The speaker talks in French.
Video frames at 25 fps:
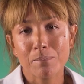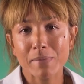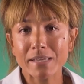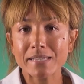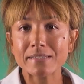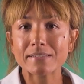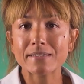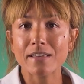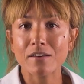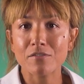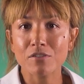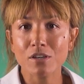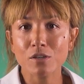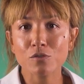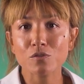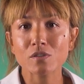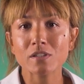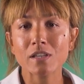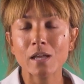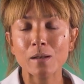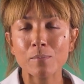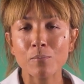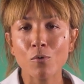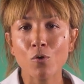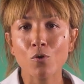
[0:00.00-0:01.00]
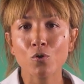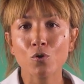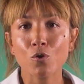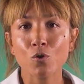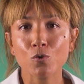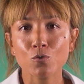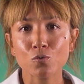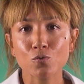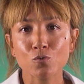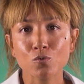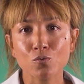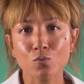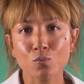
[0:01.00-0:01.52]
mais qui s'avère finalement,
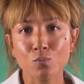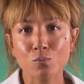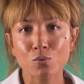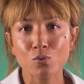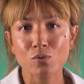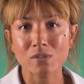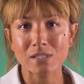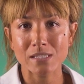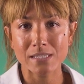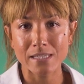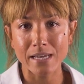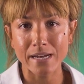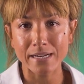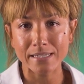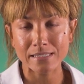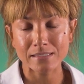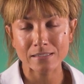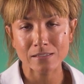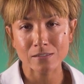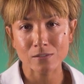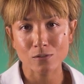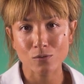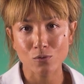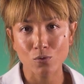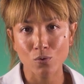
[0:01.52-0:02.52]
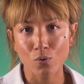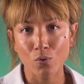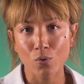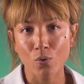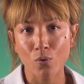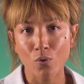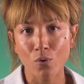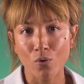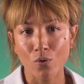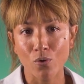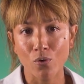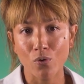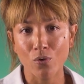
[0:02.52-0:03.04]
quand on me césarise, qu'il
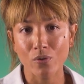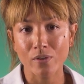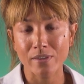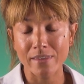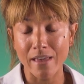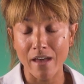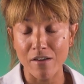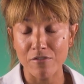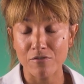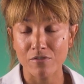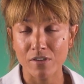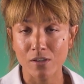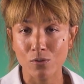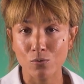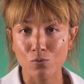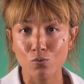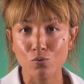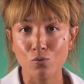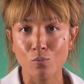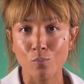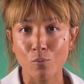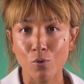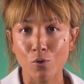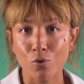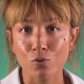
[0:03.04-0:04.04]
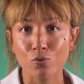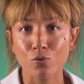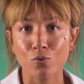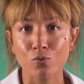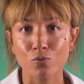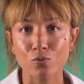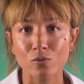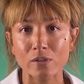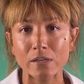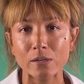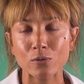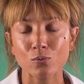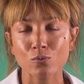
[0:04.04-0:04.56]
y avait une tumeur dans
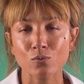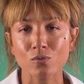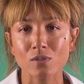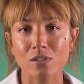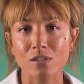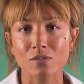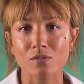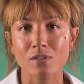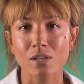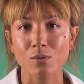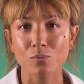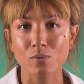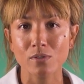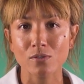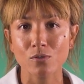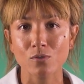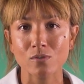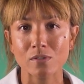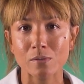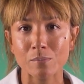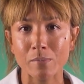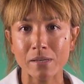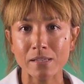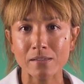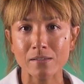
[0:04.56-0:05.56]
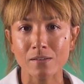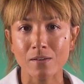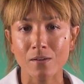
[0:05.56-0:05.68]
l'utérus qui faisait 8 cm.